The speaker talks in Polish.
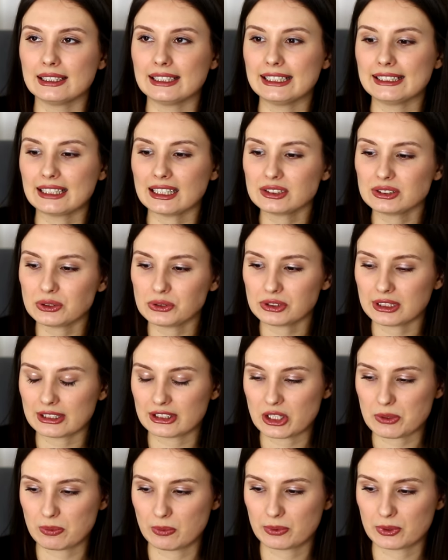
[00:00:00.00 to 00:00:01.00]
I ta książka
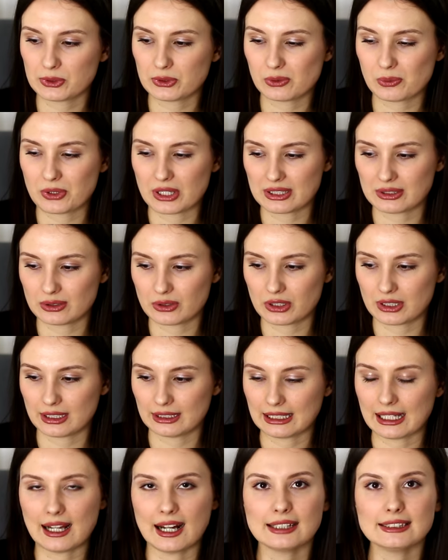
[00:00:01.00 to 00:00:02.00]
też po prostu przez to,
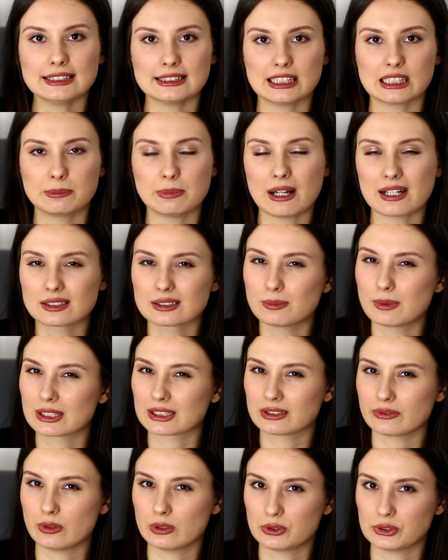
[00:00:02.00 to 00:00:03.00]
że ta akcja tak bardzo,
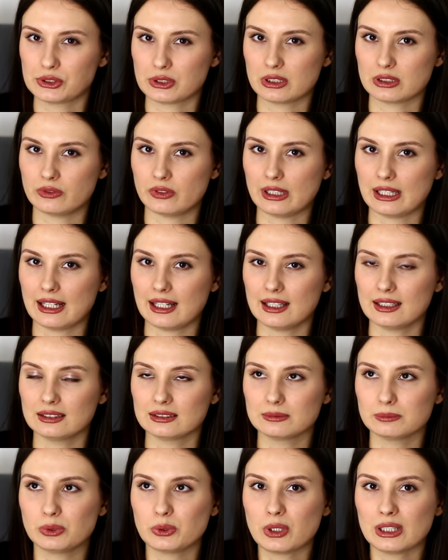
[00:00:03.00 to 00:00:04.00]
bardzo wolno się rozwija,
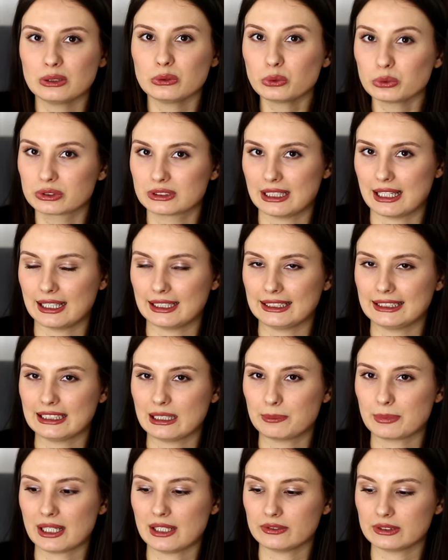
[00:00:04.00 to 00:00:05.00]
była nudna i
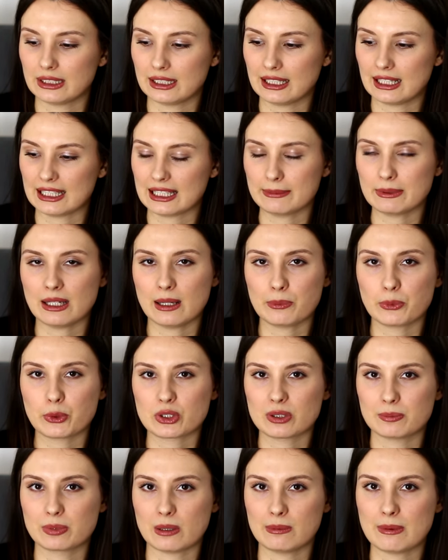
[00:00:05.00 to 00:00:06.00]
naprawdę ja miałam
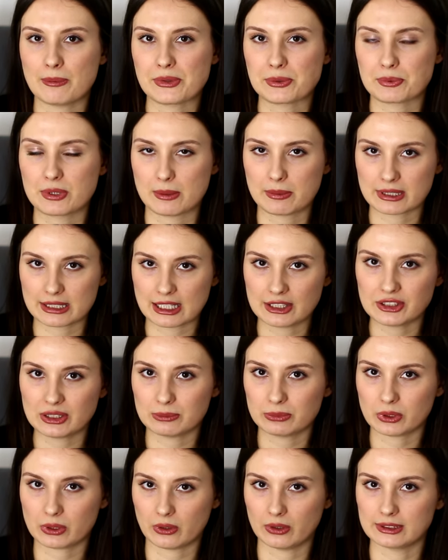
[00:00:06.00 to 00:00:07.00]
duży problem z
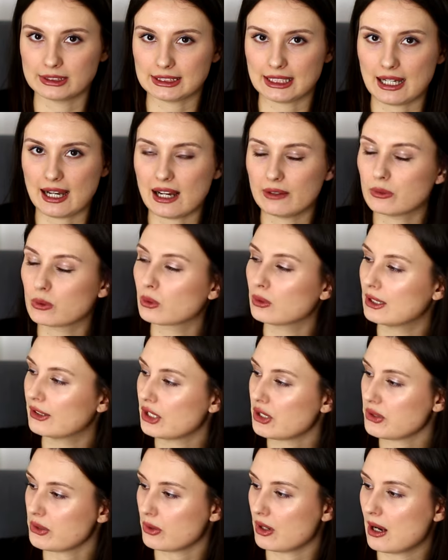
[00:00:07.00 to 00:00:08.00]
przebrnięciem do końca, a w ogóle
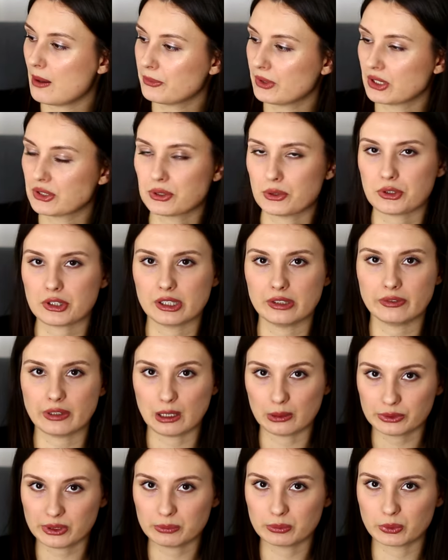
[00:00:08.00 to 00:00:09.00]
też słuchałam tej książki w
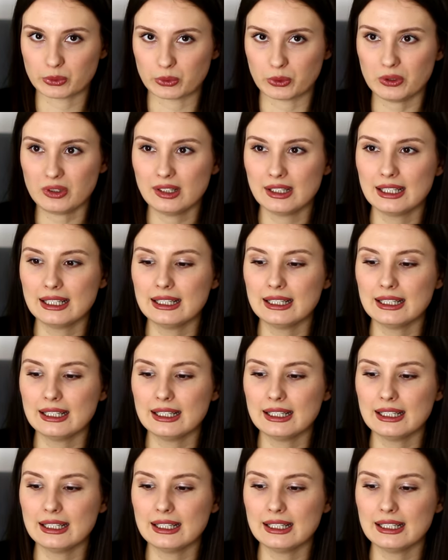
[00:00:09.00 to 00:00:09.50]
audiobooku.